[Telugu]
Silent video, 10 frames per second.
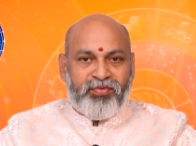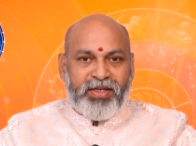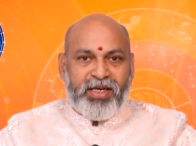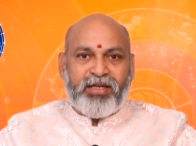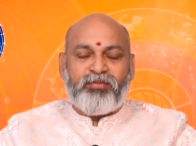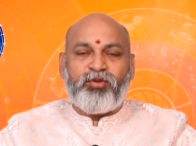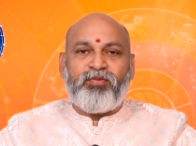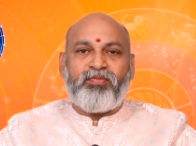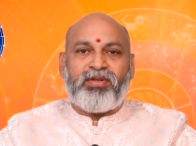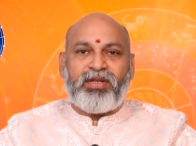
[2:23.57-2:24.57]
వ్యయము
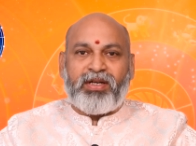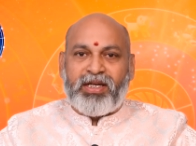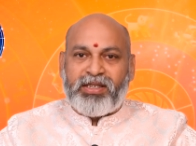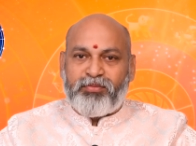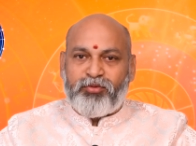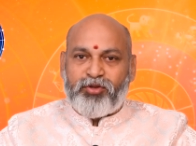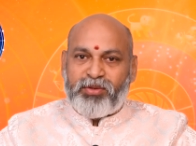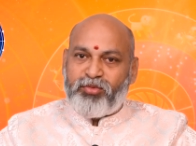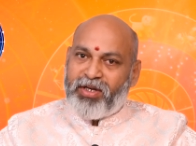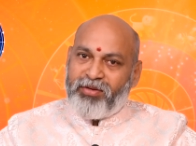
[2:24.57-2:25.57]

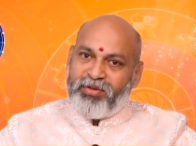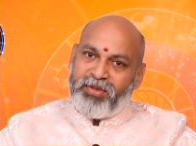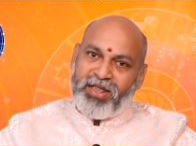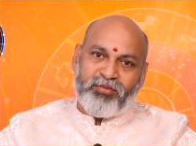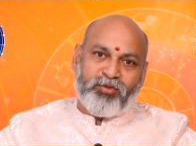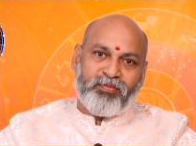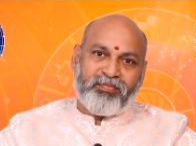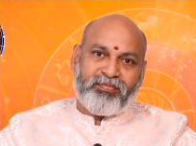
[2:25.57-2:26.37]
రాజ్యపూజ్యము అవమానము